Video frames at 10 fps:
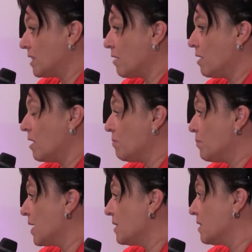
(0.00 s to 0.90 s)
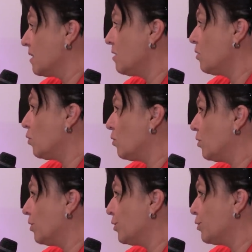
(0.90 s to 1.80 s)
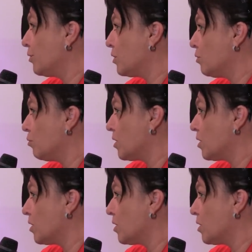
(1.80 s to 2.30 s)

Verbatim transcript: całej imprezy e,